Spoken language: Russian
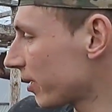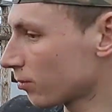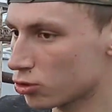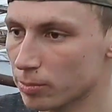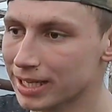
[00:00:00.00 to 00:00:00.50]

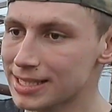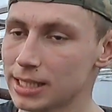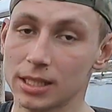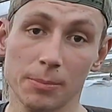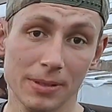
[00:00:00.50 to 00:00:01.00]
Поэтому, чтобы
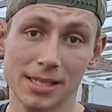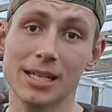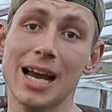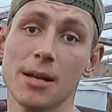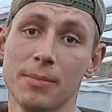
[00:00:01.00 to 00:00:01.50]
кассеты не
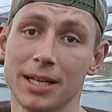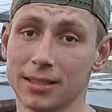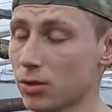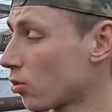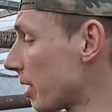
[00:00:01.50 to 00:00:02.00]
подсыхали, мы их
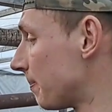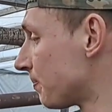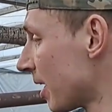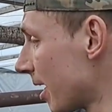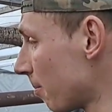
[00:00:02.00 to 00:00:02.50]

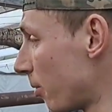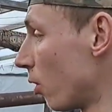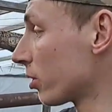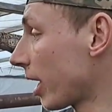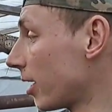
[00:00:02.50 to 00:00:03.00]
накроем
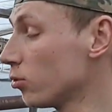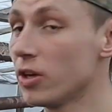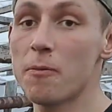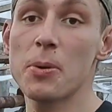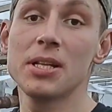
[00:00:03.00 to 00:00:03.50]
пленкой. Ну
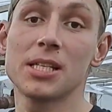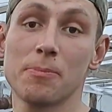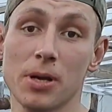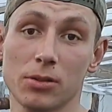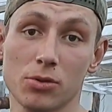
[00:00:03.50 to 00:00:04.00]
и в
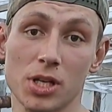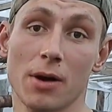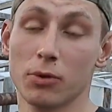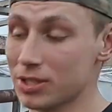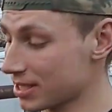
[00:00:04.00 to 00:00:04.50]
принципе,
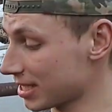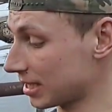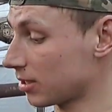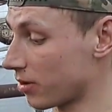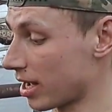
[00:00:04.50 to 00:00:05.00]
друзья, вот с
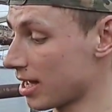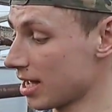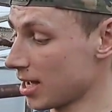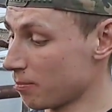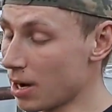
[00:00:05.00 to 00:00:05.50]
этого
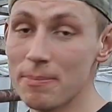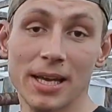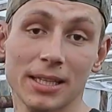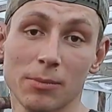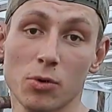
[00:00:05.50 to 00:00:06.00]

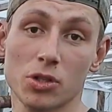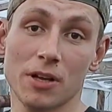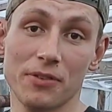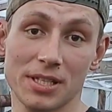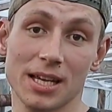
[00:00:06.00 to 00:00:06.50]
момента
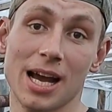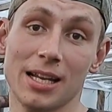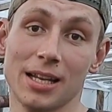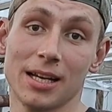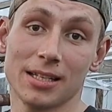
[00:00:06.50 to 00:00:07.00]
можно
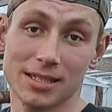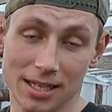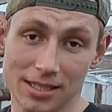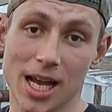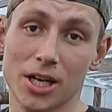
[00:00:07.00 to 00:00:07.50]
официально
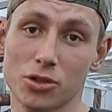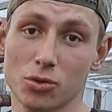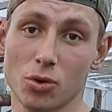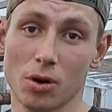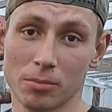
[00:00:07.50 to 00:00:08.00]
сказать,
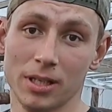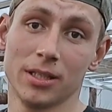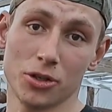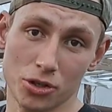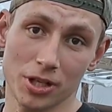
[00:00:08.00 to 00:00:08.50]
что мы
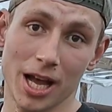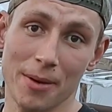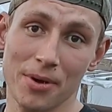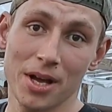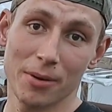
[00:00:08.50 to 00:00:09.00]

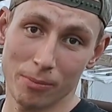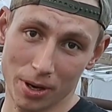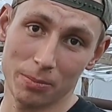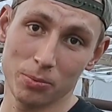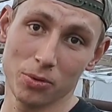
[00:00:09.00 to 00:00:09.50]
начинаем
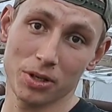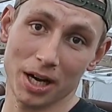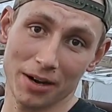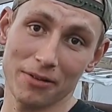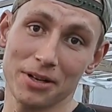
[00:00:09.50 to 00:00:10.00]
борьбу,
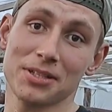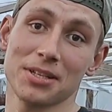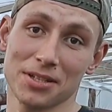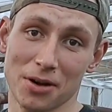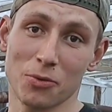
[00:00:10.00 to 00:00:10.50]
как
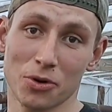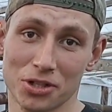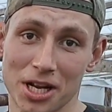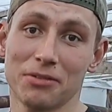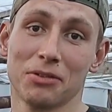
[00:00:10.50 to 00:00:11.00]
говорится, за
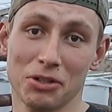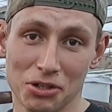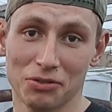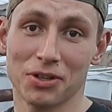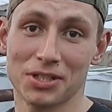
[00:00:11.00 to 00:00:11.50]
урожай
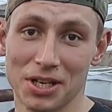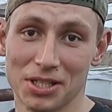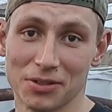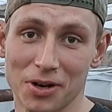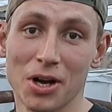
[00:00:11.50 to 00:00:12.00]

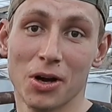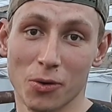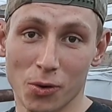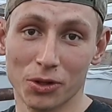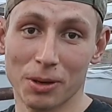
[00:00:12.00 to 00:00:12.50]
2023
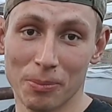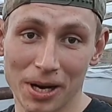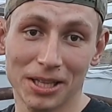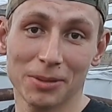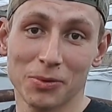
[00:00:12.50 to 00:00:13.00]
года.
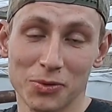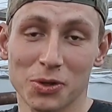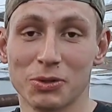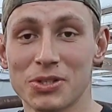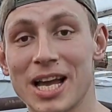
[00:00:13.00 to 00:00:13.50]
Поэтому
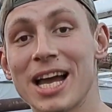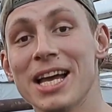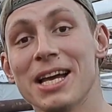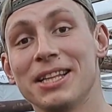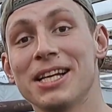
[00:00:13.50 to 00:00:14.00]
все, друзья.
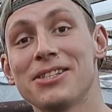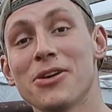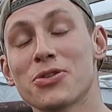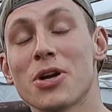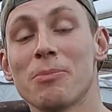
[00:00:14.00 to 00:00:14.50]

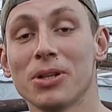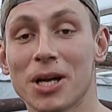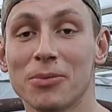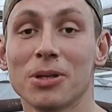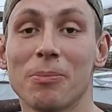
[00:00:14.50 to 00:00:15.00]
Надеюсь, что я был
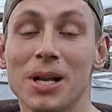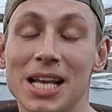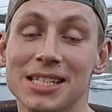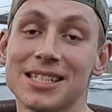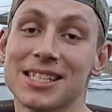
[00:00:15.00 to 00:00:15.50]
кому-то полезен.